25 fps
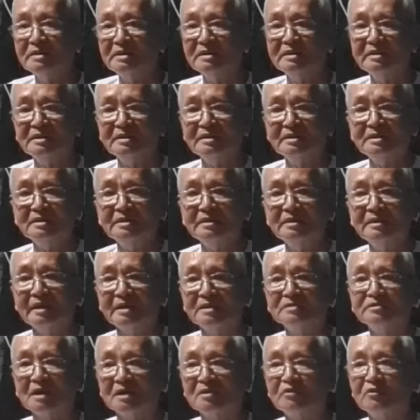cái, cái, cái, cái
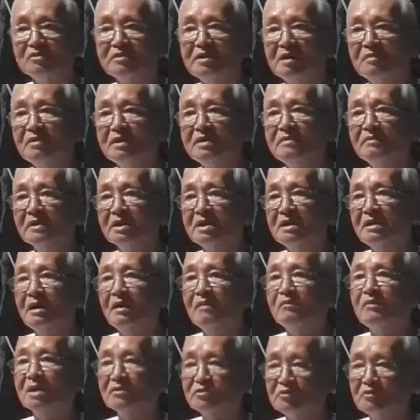hiện thực của giáo lý Phật giáo
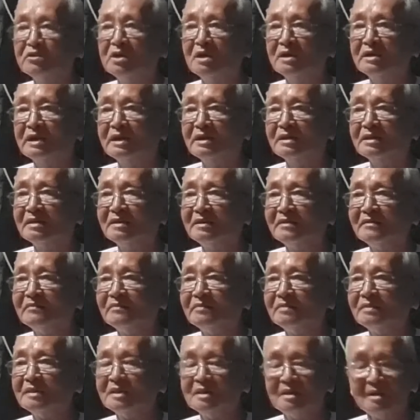học Phật tu nhân đây
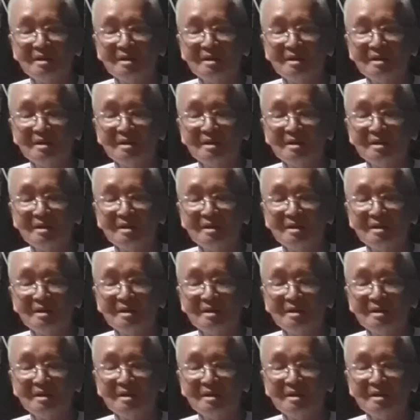dạ.